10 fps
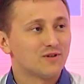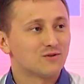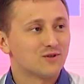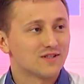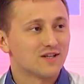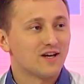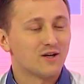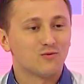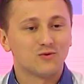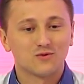которые
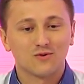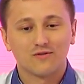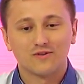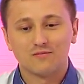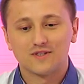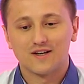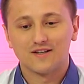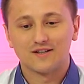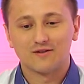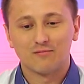стояли у истоков
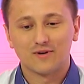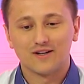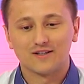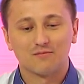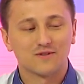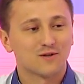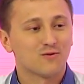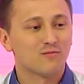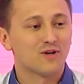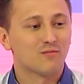написания этого проекта,
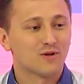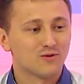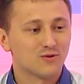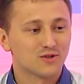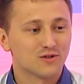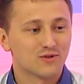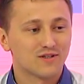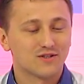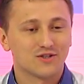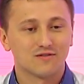познакомили молодежь,
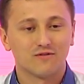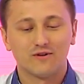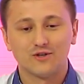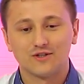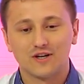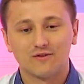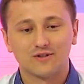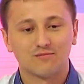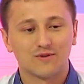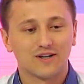которая сейчас вовлечена в
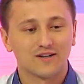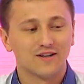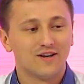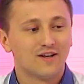этот проект.